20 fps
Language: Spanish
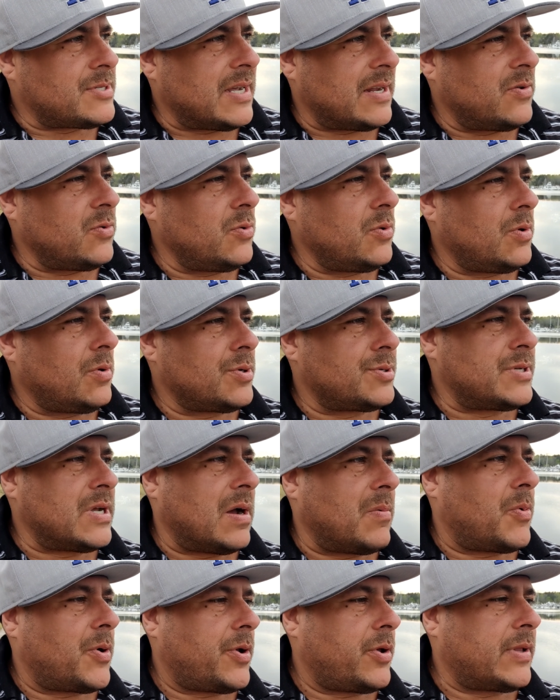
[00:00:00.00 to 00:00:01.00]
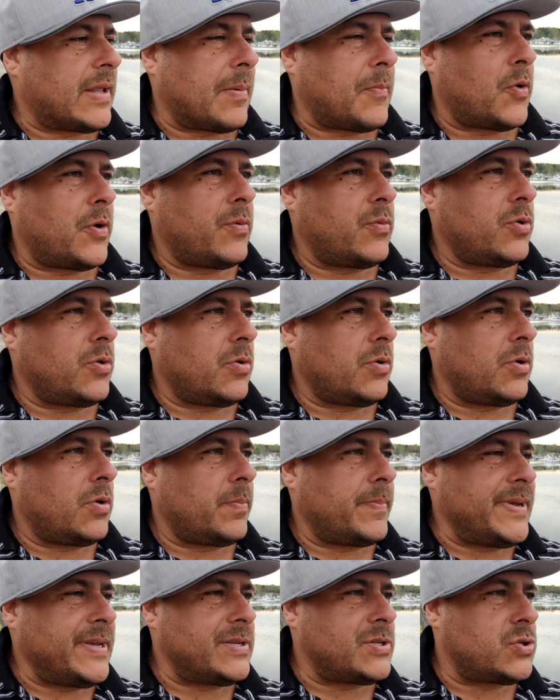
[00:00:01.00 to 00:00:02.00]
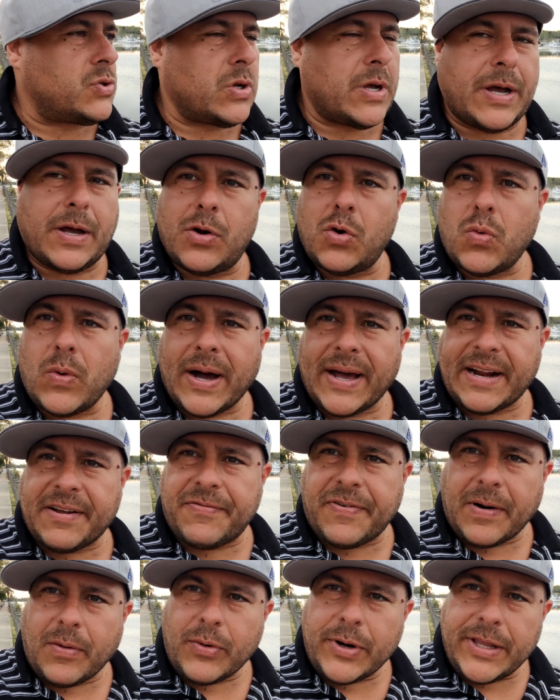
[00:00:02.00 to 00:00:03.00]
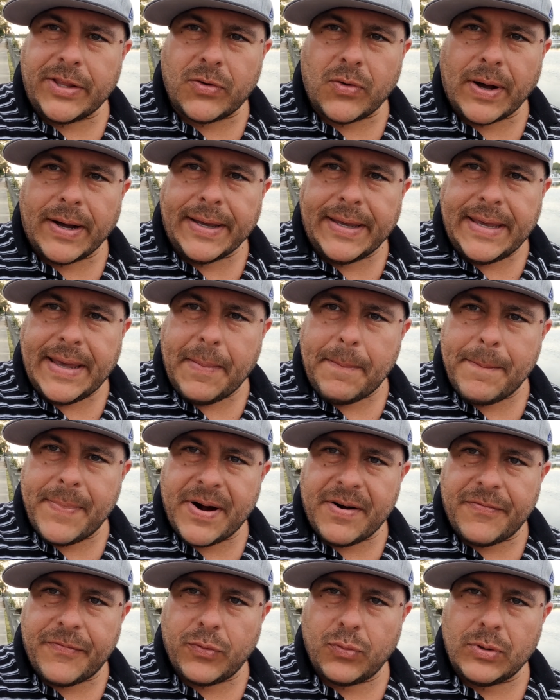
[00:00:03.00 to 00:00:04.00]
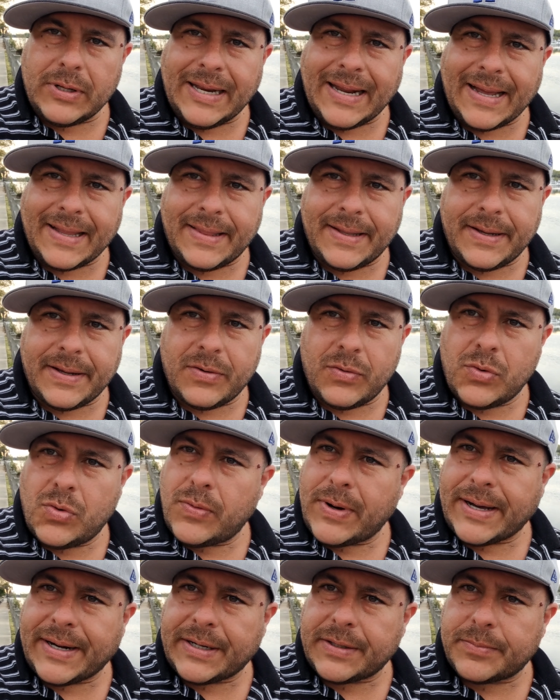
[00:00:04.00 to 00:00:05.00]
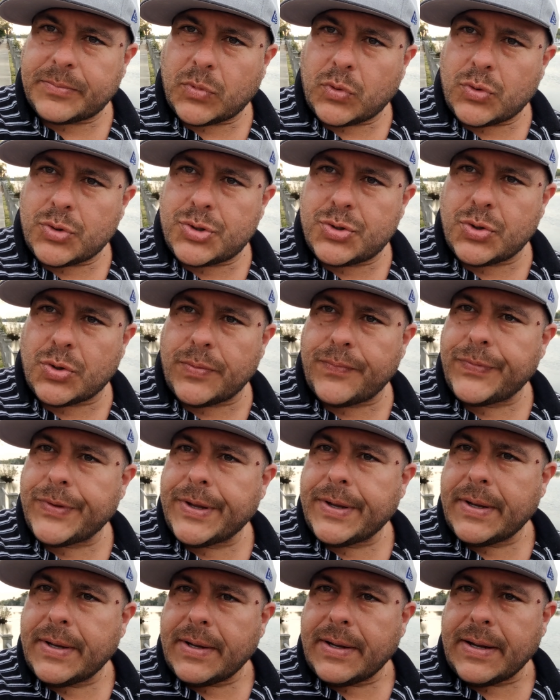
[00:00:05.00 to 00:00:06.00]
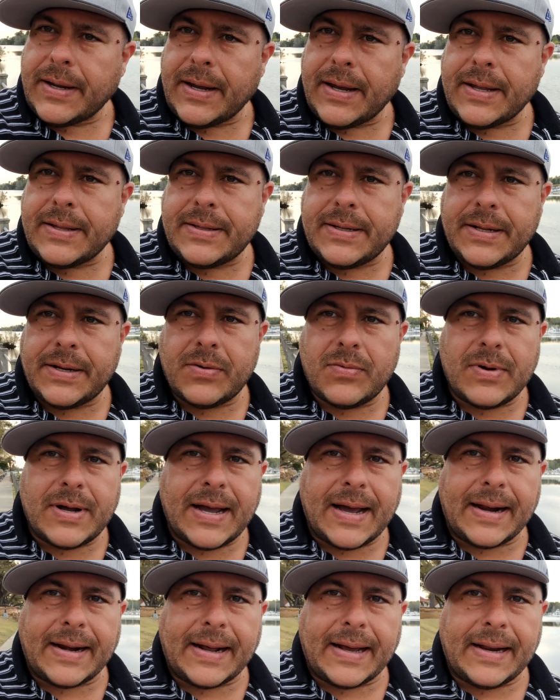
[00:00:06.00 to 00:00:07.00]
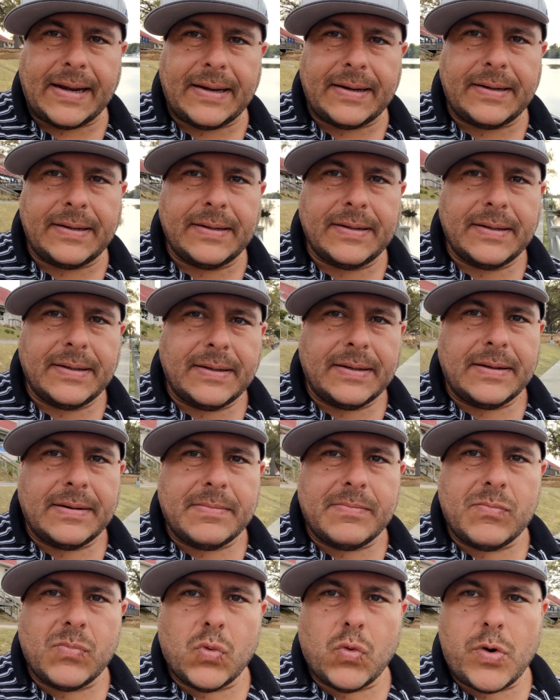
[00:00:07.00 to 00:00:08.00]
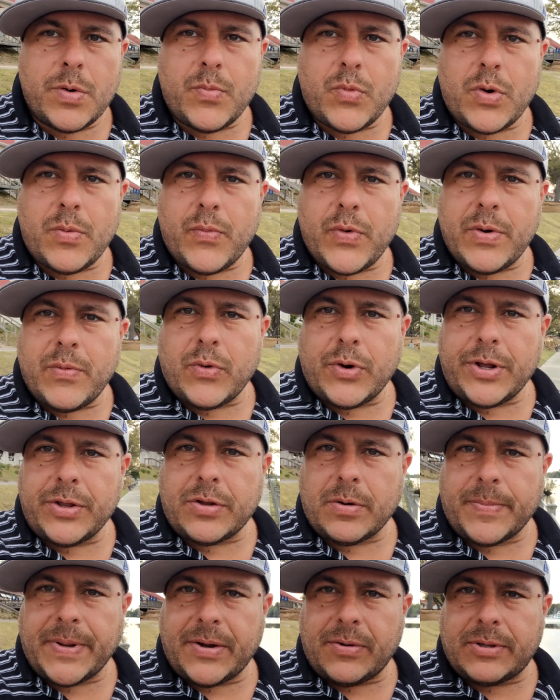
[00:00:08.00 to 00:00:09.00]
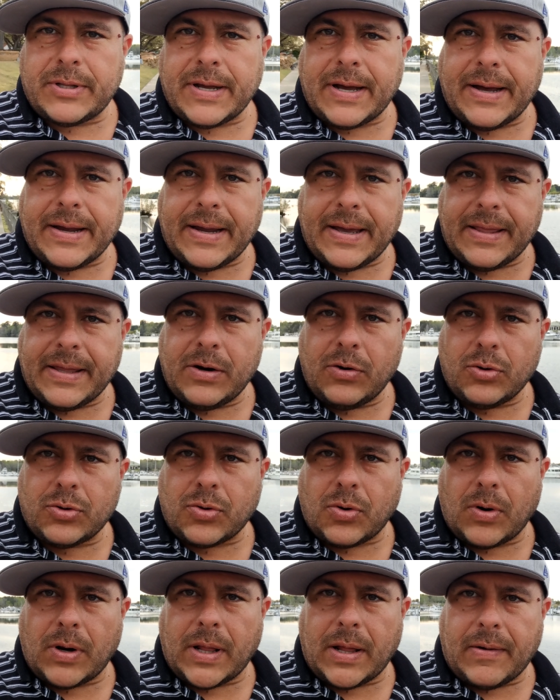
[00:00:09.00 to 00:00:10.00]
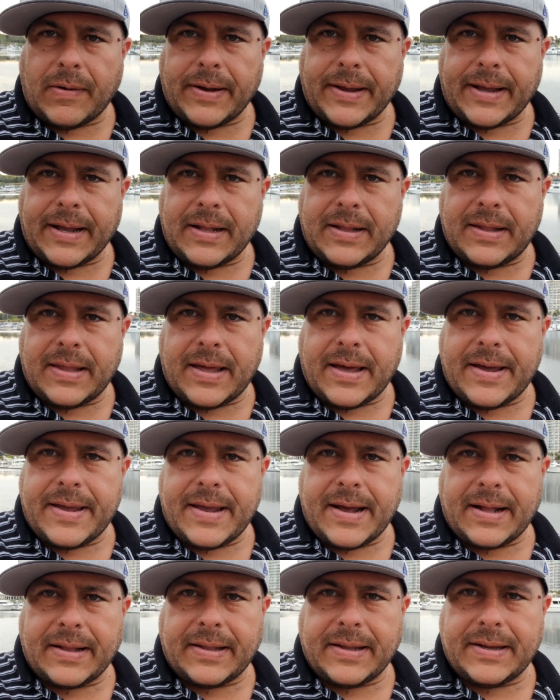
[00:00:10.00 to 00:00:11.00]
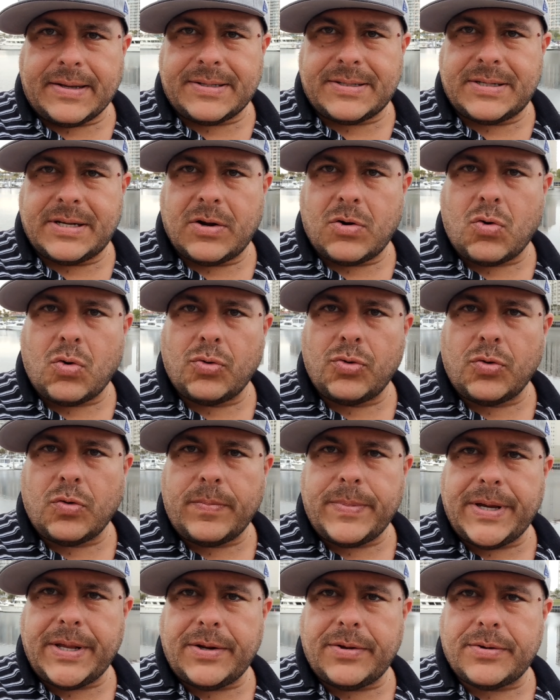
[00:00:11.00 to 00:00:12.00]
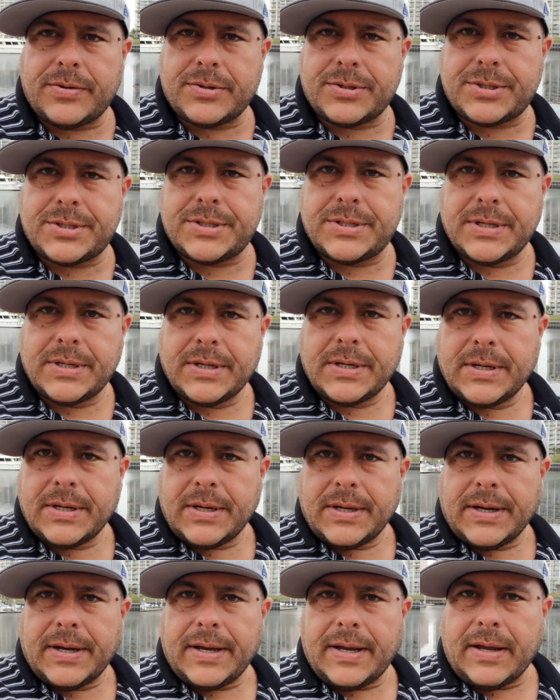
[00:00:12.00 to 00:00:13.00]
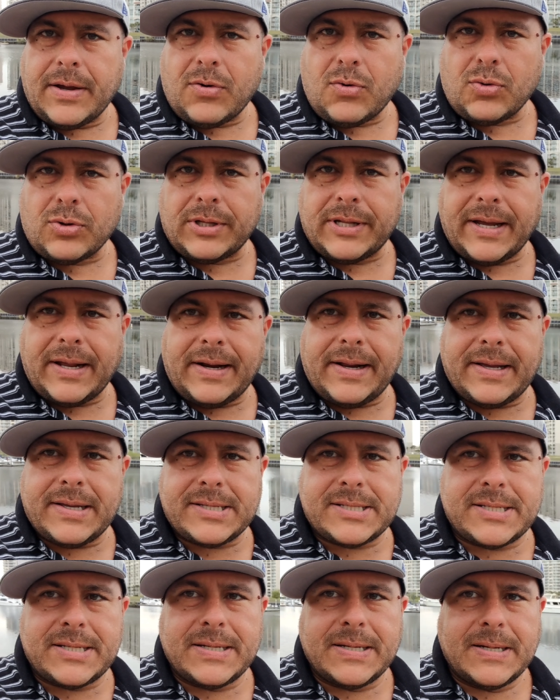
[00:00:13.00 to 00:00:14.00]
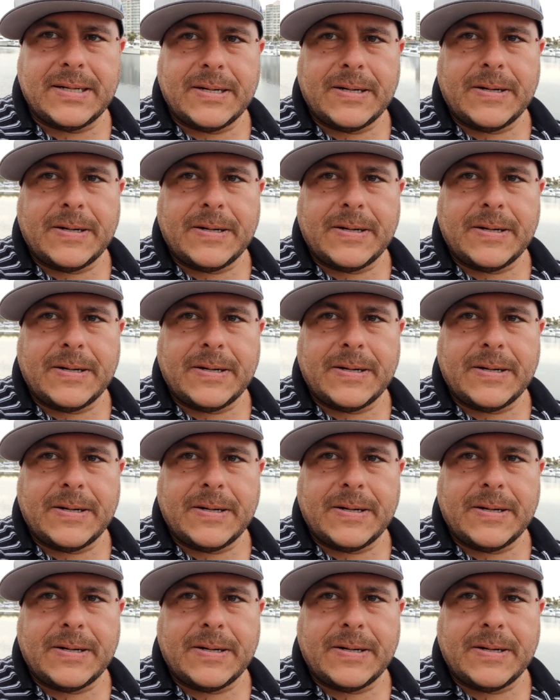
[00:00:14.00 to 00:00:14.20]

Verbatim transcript: Saludos. Ah, bueno, estamos en uno de mis ah, lugares favoritos aquí en Barefoot Landing. Es un lugar hermoso. Eh, tiene un canal muy, muy, muy bonito. Miren ustedes allá del otro lado hay cantidad de yates, condominios, eh, hoteles.